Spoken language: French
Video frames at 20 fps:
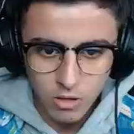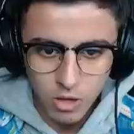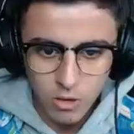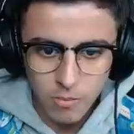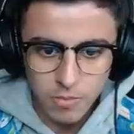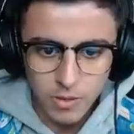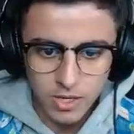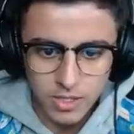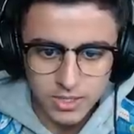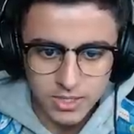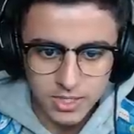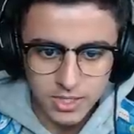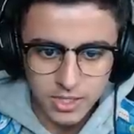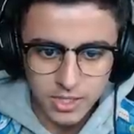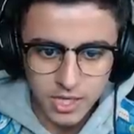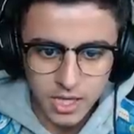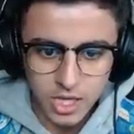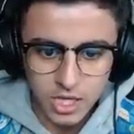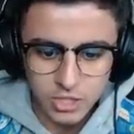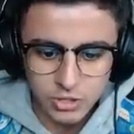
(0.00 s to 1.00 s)
Hop là, ça
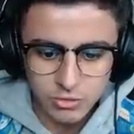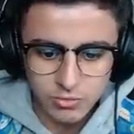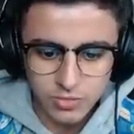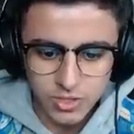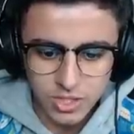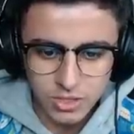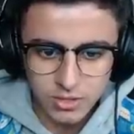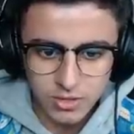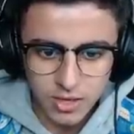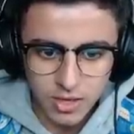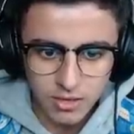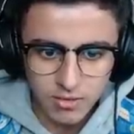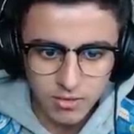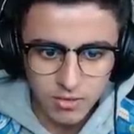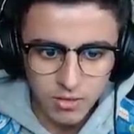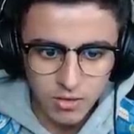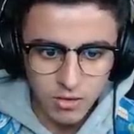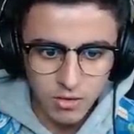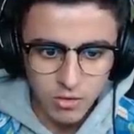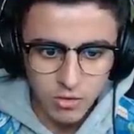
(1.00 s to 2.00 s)
dégage, une petite
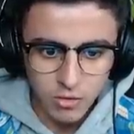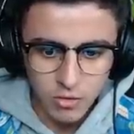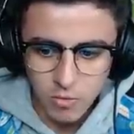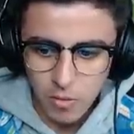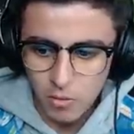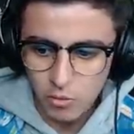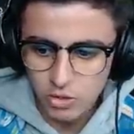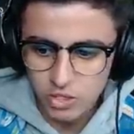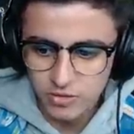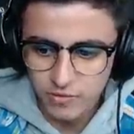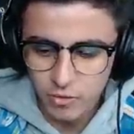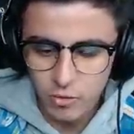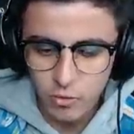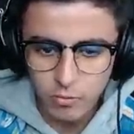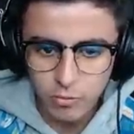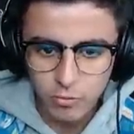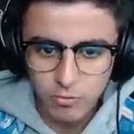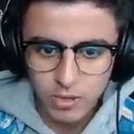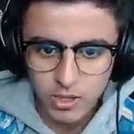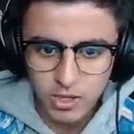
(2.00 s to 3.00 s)
tête. Par contre j'ai vraiment
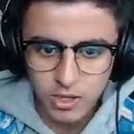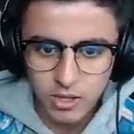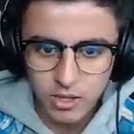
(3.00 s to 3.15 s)
plus de balles